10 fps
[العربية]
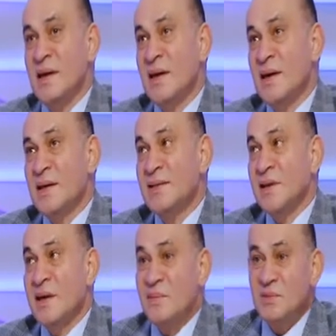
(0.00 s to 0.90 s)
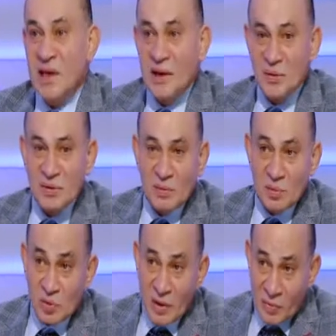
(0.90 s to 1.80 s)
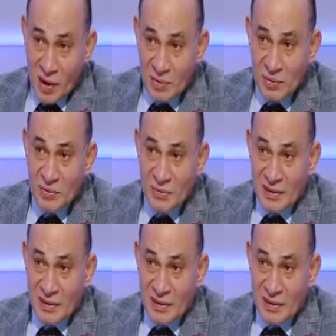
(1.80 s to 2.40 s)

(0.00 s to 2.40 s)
لكن صلاح مش هياخد البطوله لوحده